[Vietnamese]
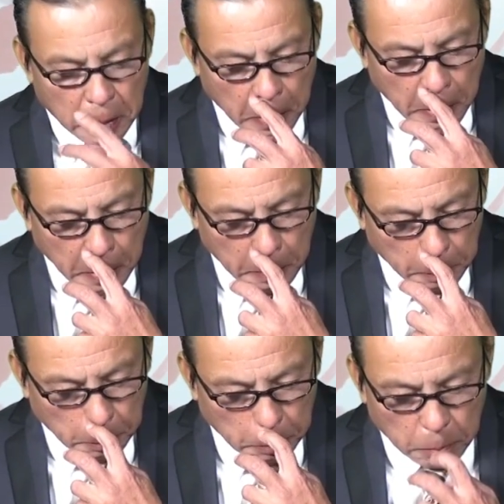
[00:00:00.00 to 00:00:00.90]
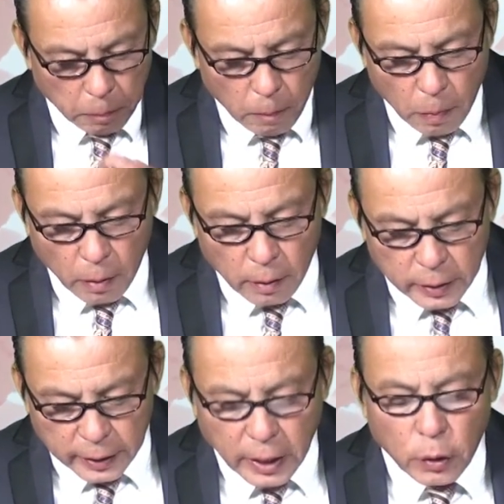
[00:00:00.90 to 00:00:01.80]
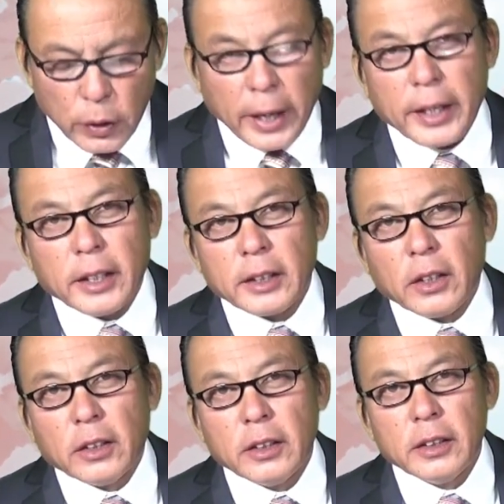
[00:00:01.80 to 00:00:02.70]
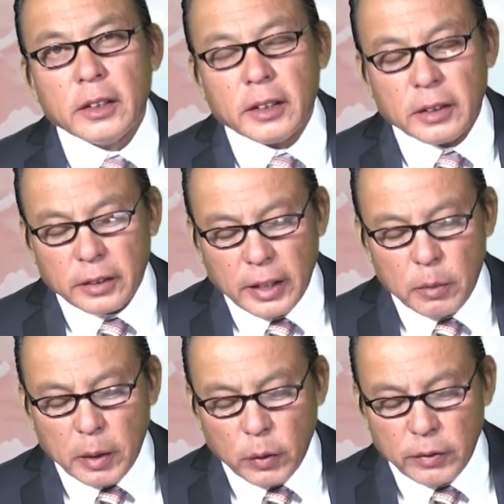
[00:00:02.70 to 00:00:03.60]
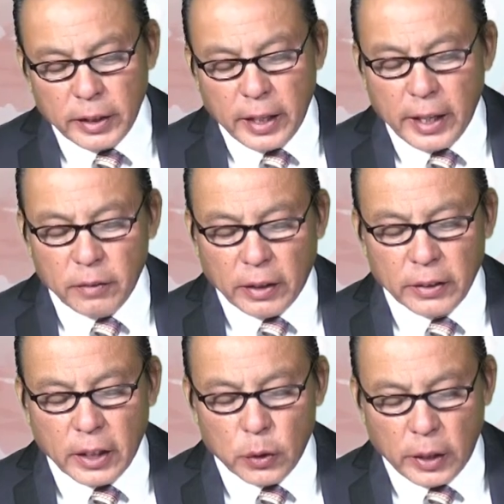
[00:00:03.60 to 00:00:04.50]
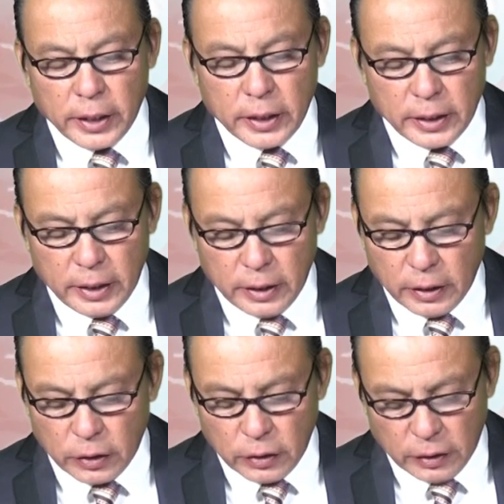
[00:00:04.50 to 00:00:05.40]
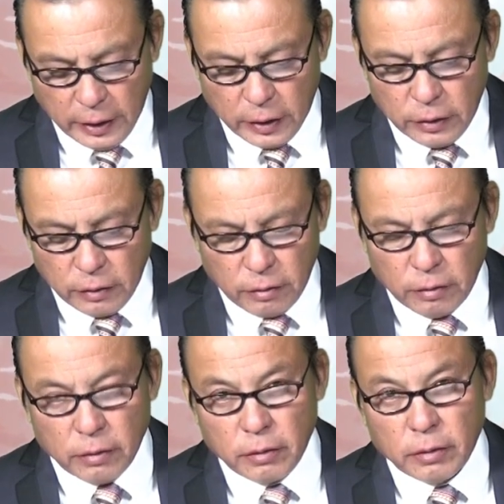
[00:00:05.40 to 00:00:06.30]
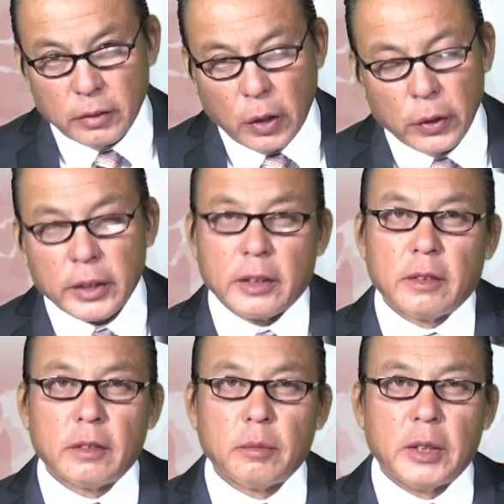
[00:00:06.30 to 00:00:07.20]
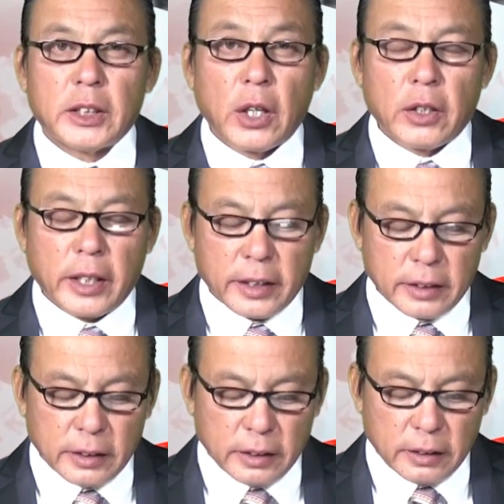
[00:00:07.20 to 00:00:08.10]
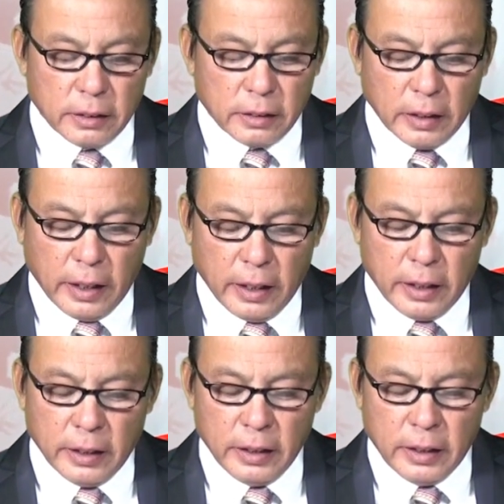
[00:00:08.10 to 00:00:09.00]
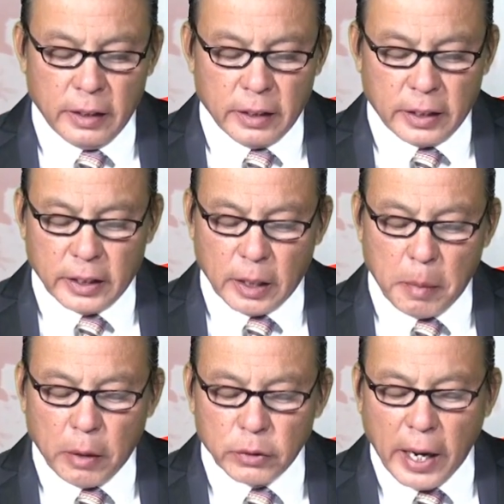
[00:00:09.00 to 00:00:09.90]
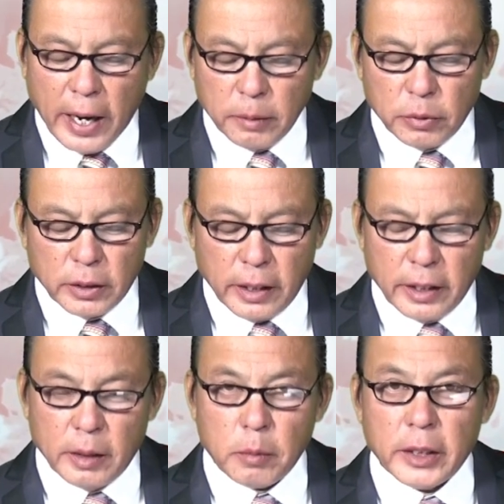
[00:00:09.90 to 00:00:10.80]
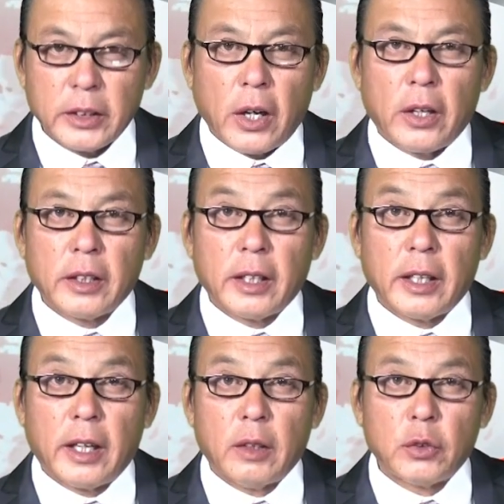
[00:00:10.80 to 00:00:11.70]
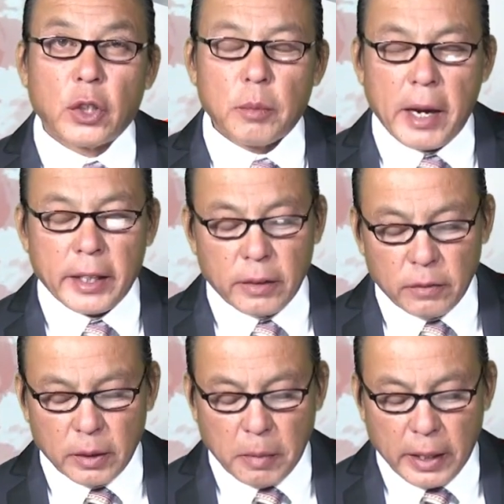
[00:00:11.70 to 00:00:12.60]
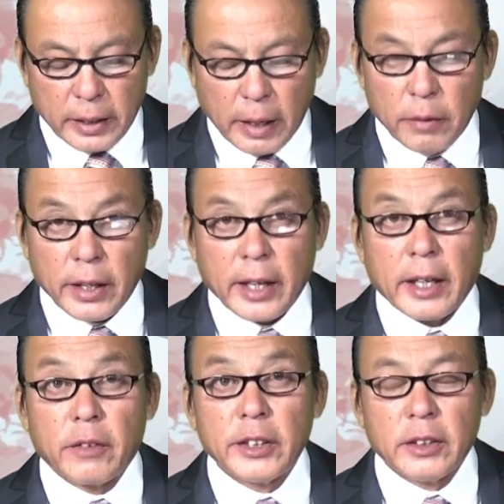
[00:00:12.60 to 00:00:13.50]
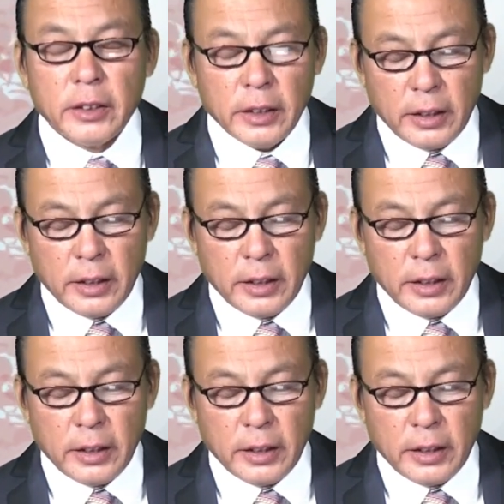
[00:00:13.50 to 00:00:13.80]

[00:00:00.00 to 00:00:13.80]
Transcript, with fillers: um, cái câu này đó nó nếu mà quý vị nghe vào cái câu này đó thì thì ừ, thôi mình cho rằng là cái tờ báo Times này á, bình chọn là ông Joe Biden với bà Kamala Harris